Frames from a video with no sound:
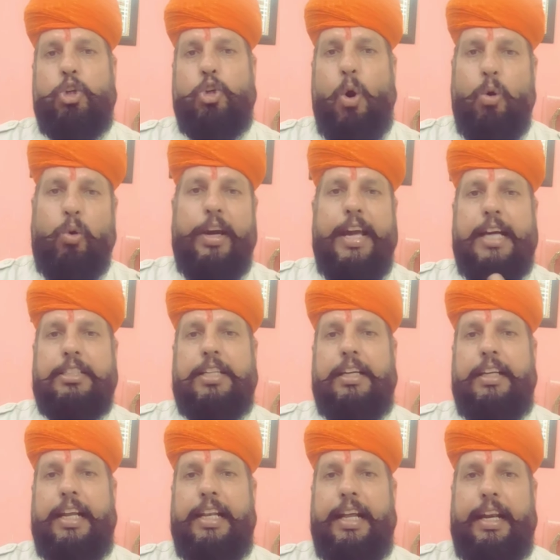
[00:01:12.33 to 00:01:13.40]
क्यों कोई एक्शन
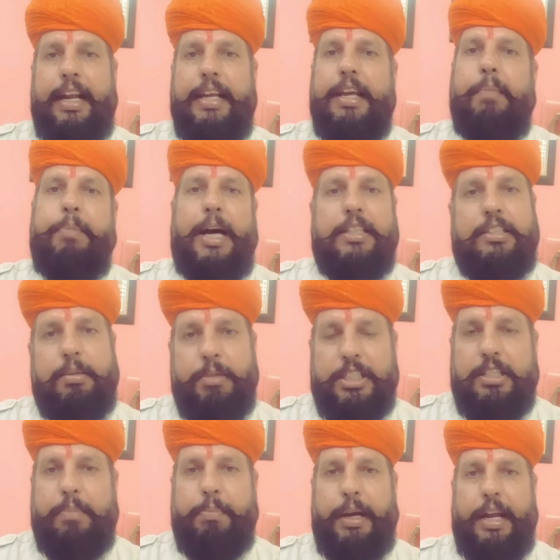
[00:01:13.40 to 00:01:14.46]
नहीं ले रही ये बात समझ
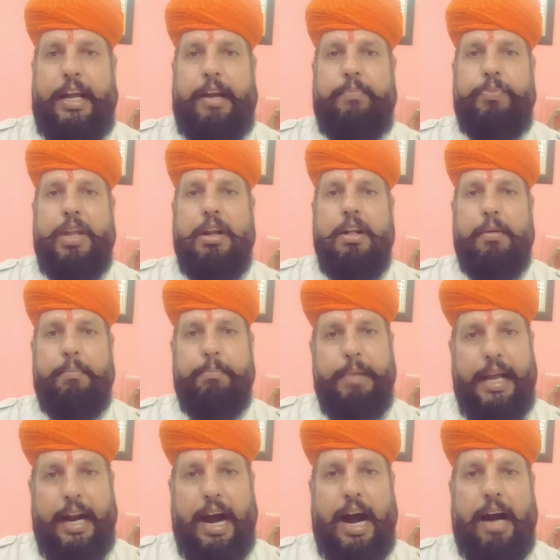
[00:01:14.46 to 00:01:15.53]
से परे है
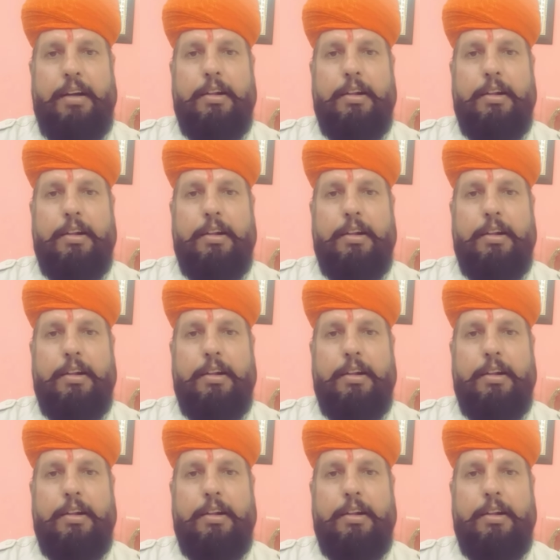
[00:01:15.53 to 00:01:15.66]
मेरा